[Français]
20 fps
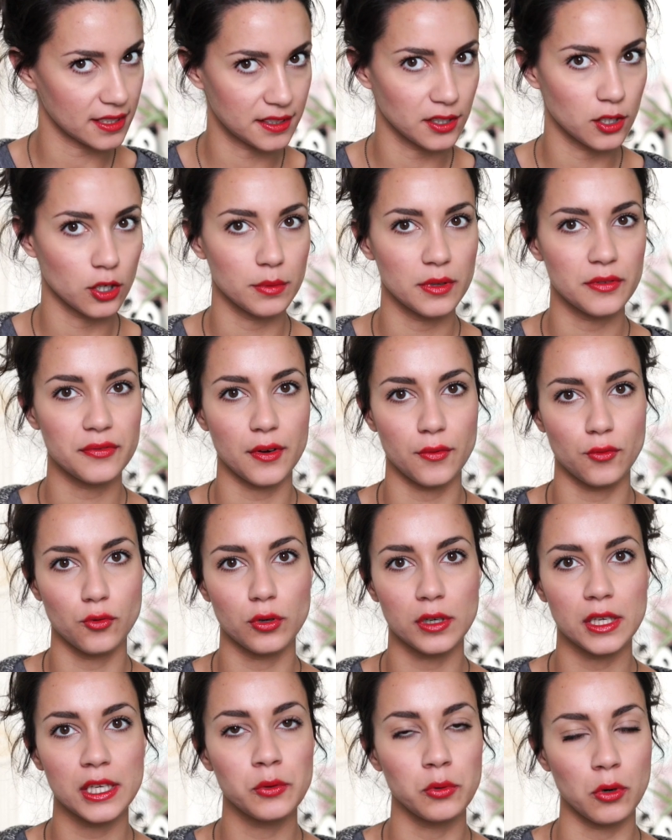c'était dans mes
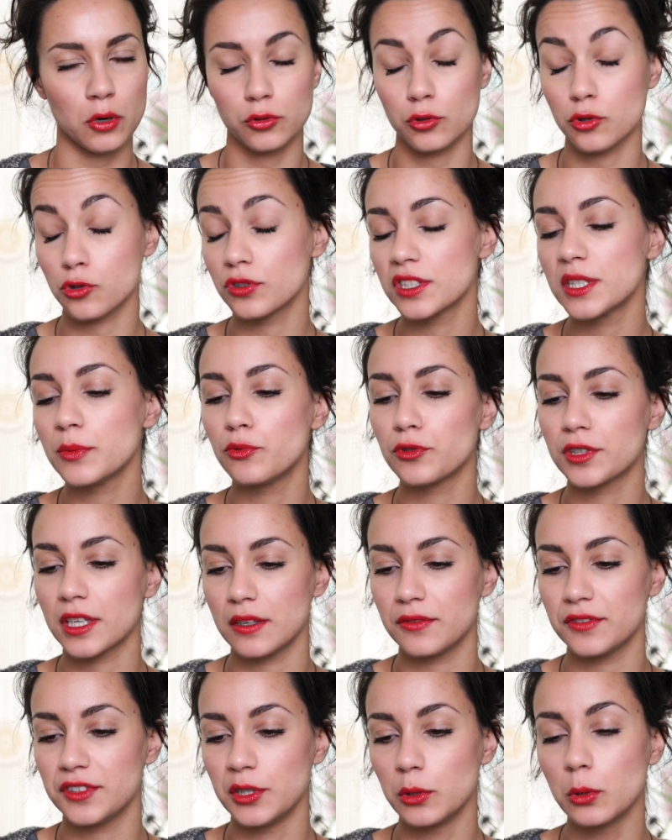favoris ou alors dans je ne sais plus
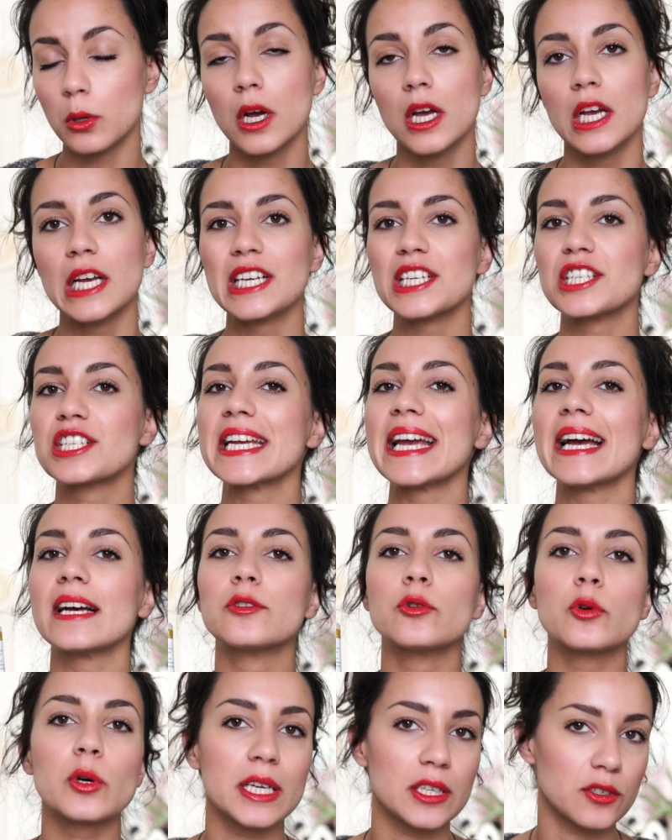quelle vidéo. J'ai
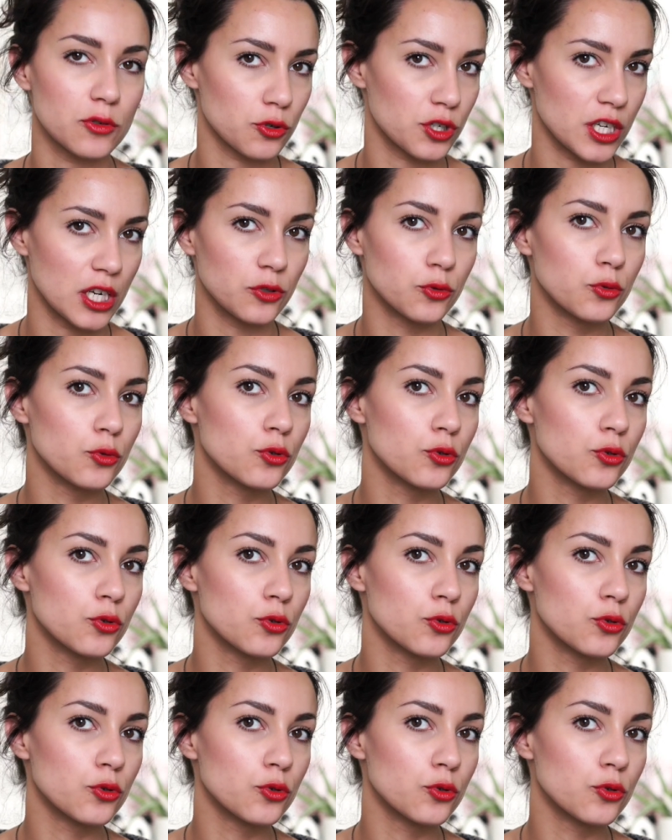adoré ce gel